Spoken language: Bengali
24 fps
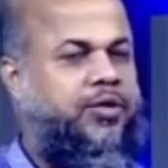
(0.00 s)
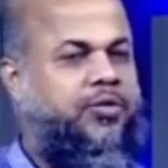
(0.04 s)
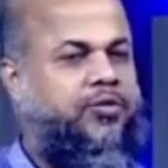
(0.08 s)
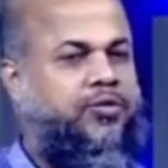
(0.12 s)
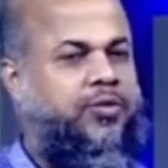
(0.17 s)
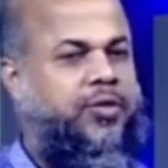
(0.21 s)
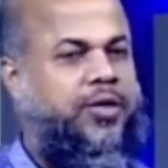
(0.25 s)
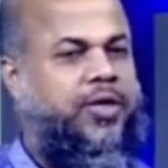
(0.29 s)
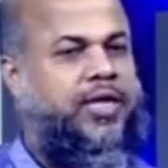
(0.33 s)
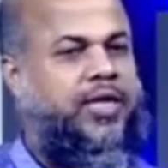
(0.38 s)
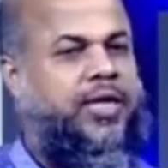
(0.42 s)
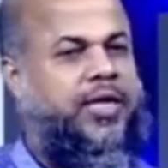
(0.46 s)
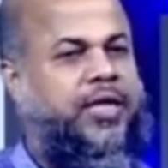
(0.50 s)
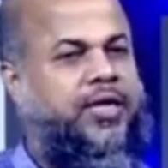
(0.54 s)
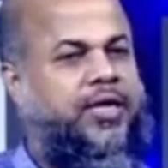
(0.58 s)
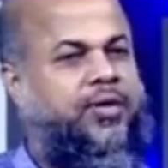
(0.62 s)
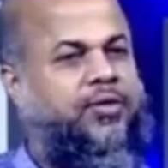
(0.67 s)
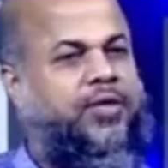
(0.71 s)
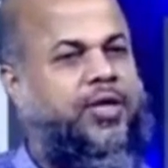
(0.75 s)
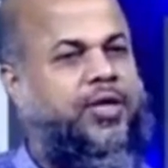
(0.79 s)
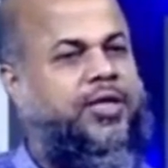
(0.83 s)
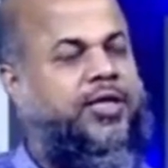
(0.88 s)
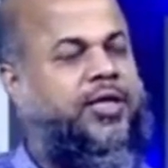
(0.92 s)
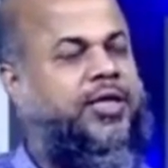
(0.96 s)
তো
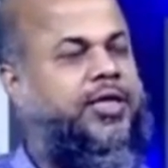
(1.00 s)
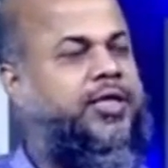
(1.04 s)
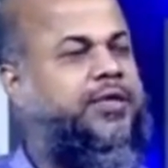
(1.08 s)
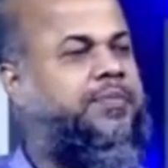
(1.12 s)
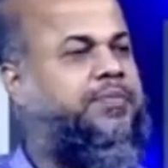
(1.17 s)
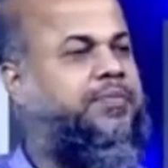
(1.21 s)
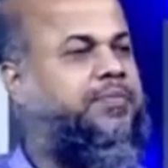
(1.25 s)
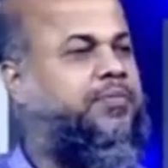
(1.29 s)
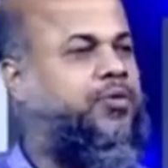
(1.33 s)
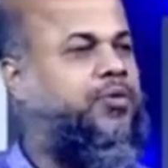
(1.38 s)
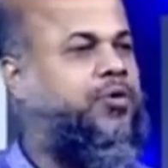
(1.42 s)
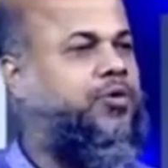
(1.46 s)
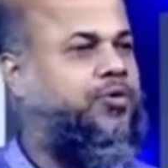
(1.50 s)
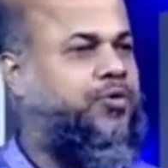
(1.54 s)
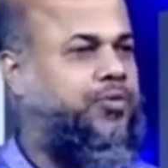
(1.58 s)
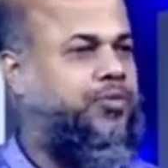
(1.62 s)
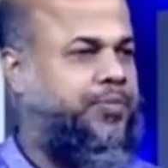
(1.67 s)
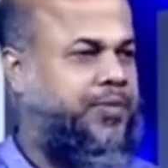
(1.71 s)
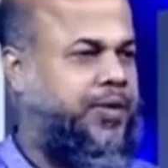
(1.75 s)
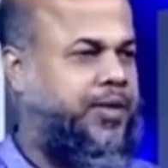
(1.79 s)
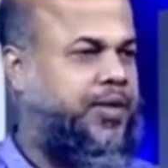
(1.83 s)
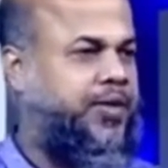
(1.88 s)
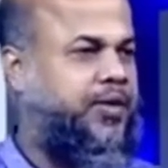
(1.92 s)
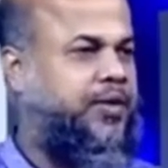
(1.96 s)
এইগুলো থেকে মূলত
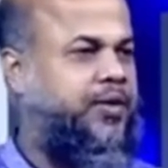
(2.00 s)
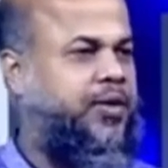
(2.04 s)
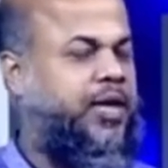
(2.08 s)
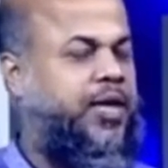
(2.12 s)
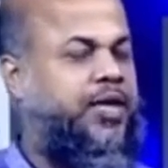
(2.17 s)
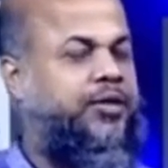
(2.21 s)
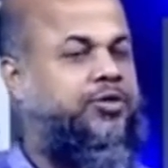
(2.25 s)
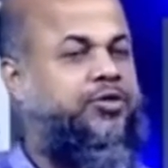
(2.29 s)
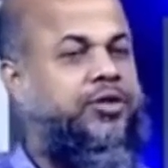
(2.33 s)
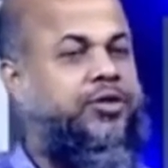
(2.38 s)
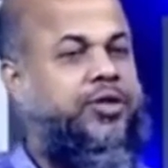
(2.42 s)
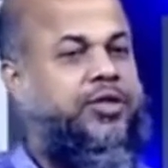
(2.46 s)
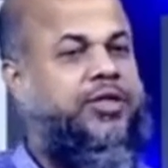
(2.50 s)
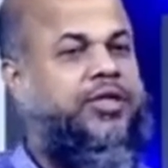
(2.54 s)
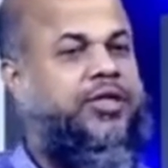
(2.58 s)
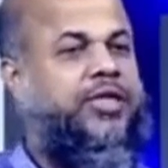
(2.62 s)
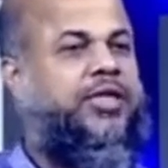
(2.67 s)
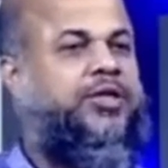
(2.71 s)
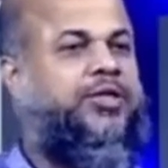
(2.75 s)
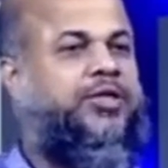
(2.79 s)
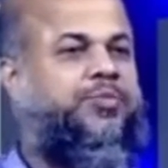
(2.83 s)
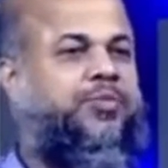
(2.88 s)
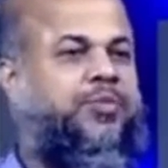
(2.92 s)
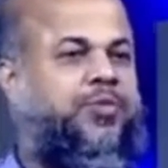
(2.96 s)
পেইন হয় আর যদি
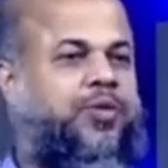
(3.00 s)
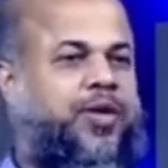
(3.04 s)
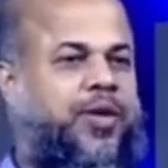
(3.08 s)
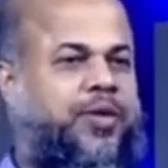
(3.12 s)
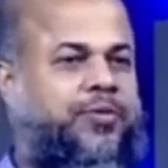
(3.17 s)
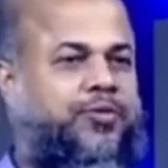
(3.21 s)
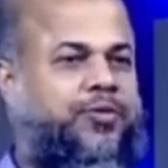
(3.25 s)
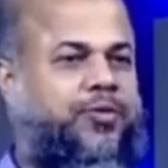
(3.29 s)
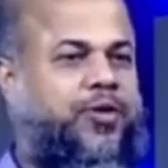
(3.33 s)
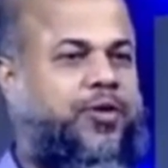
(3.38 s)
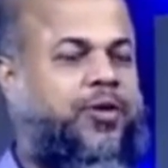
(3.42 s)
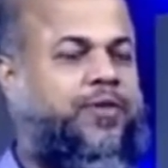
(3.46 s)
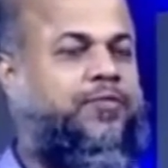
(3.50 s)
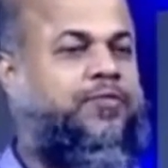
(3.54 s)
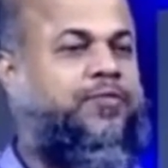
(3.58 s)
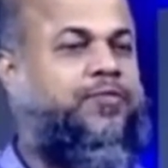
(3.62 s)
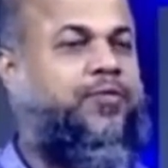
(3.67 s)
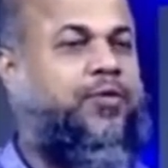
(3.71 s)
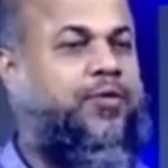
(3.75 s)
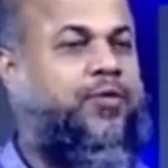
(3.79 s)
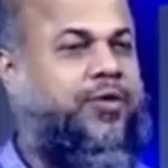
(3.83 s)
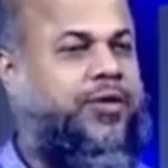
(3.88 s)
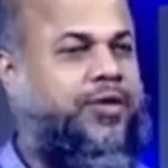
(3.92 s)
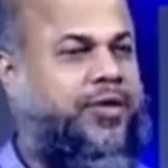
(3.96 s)
ডিস্ক প্রোলাপস হয়
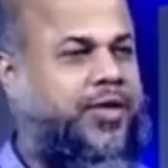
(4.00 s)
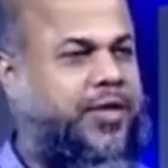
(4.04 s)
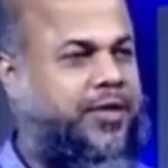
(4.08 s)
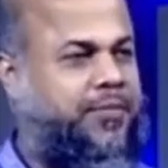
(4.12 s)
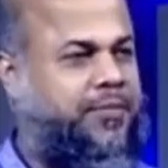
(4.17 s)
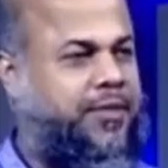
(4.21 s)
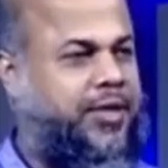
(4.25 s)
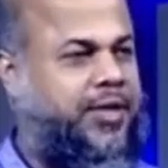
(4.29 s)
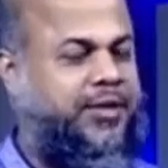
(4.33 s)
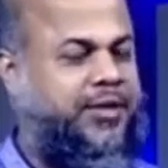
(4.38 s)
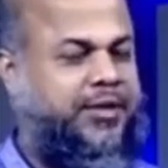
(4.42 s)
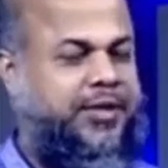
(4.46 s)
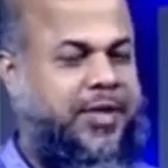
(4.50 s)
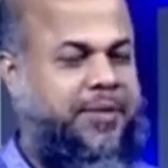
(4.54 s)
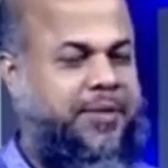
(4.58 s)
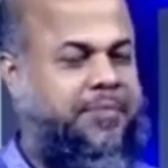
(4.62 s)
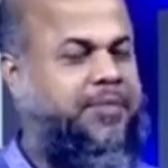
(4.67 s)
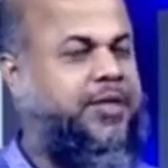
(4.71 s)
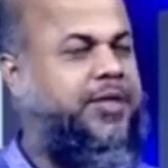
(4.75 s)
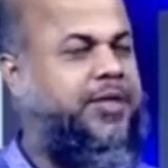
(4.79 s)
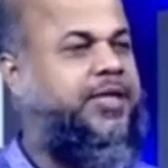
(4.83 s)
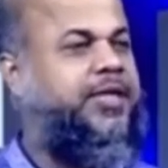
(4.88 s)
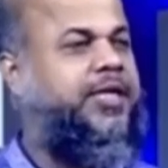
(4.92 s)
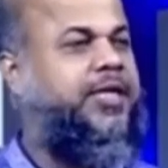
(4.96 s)
ফ্রন্টাল মানে
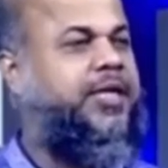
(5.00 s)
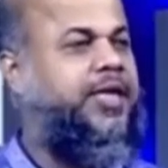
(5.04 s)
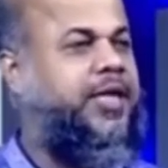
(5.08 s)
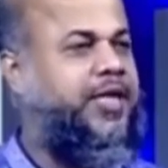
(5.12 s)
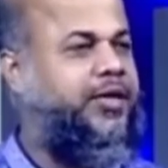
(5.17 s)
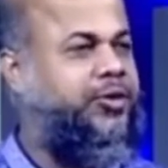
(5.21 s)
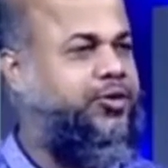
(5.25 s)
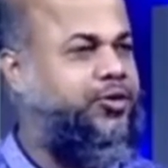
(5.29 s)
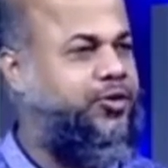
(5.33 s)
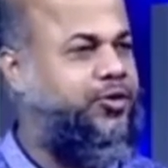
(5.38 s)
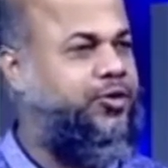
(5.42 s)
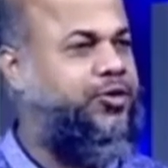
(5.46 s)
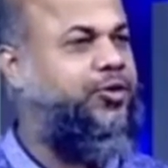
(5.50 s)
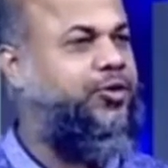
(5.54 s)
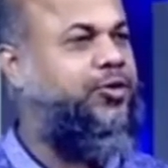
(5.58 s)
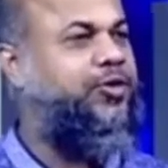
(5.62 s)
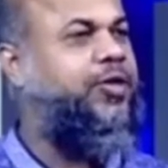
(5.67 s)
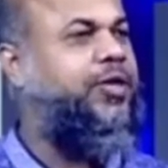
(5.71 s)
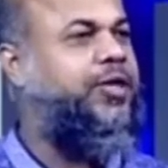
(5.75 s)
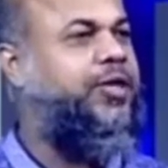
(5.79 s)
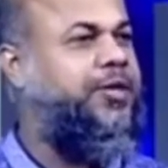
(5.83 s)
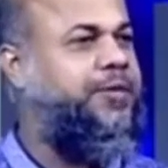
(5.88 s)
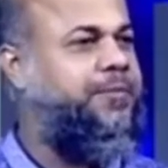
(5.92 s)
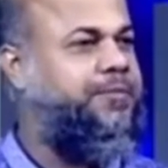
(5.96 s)
সামনের দিকে
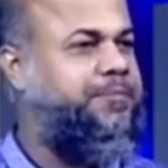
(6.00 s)
অ্যান্টেরিয়রলি